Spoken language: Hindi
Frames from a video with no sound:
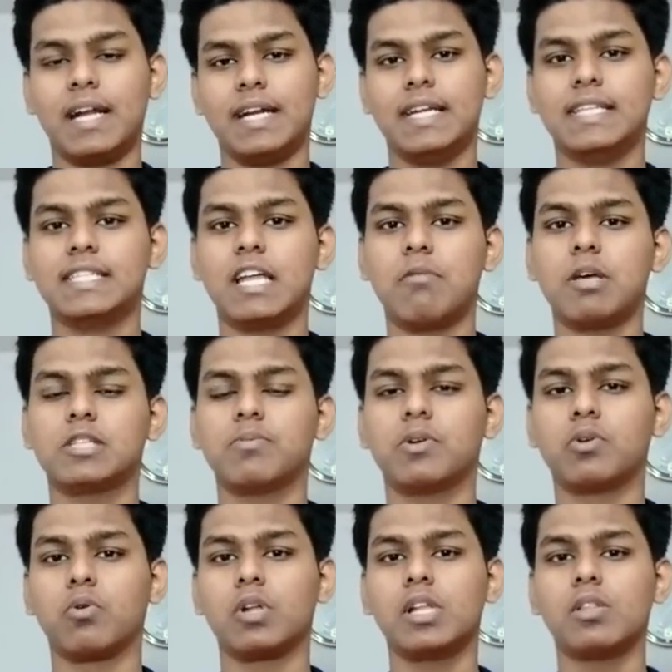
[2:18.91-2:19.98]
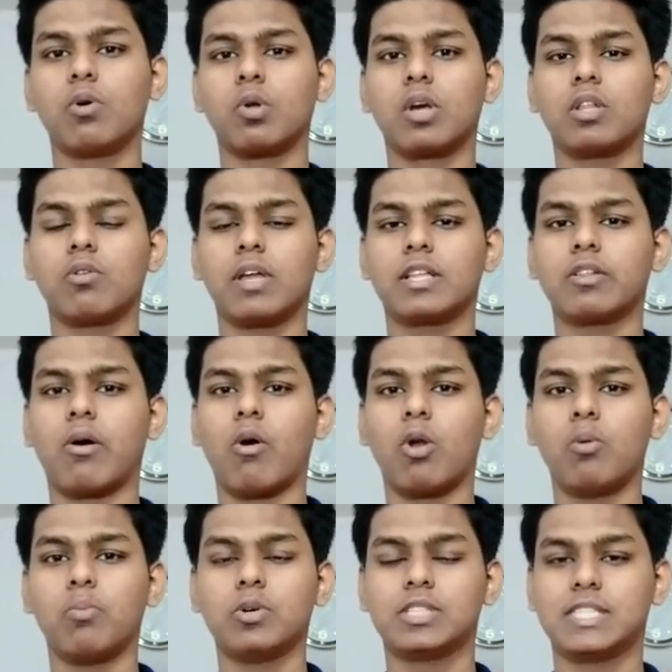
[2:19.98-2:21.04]
डिज़ाइन वाइज में टोटली दोनों के दोनों एकदम
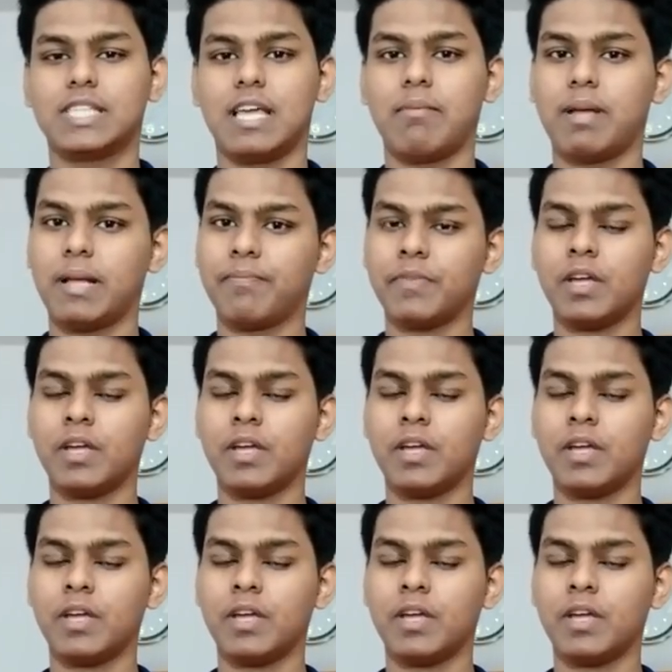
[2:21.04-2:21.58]
ऑलमोस्ट सेम है